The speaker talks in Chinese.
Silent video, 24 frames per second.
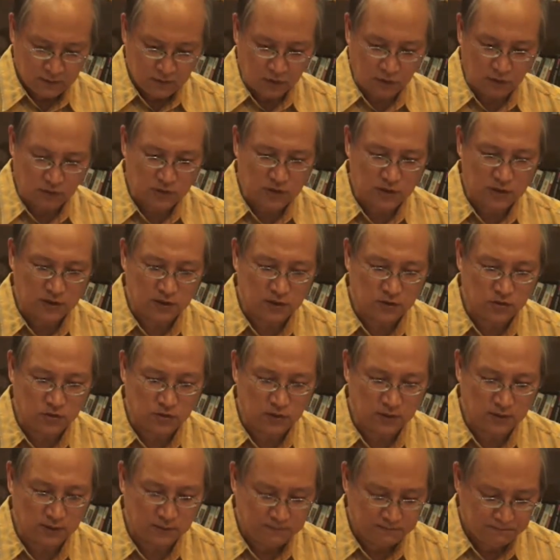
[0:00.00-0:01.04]
同时也
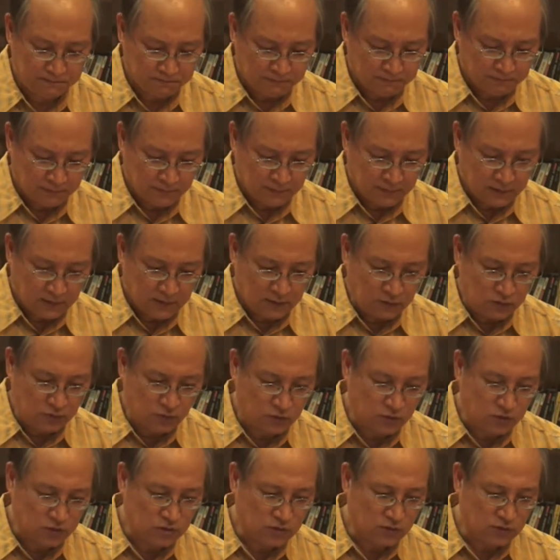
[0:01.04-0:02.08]
说了，如
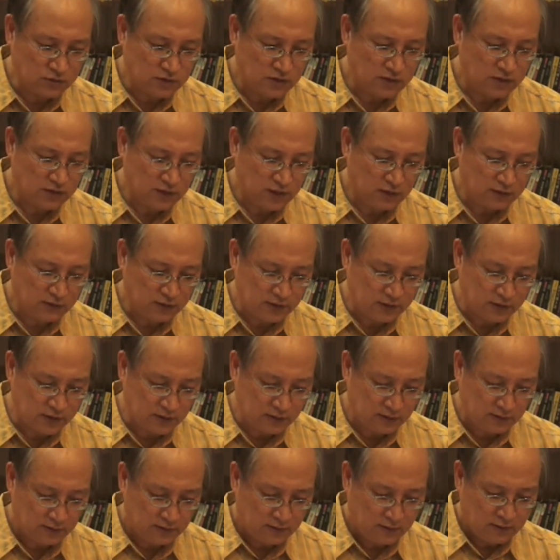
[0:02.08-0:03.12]
果忠心到底
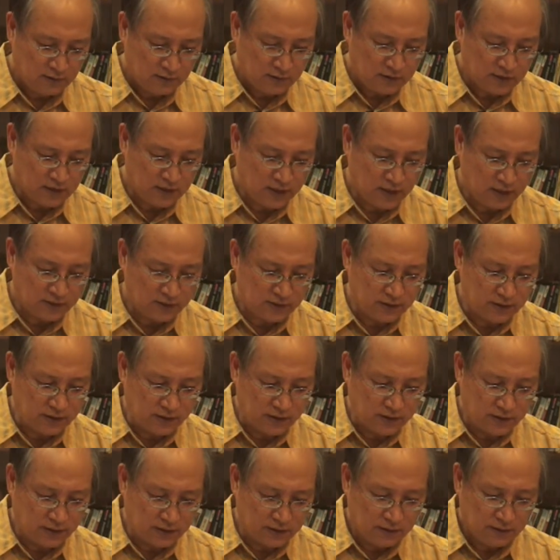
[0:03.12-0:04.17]
的这样的
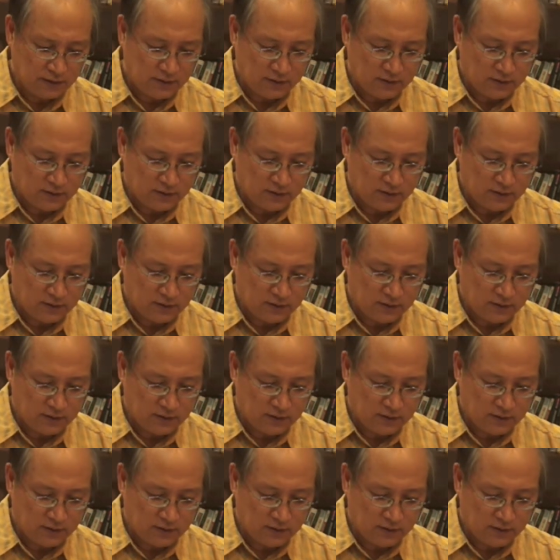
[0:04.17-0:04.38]
人呢，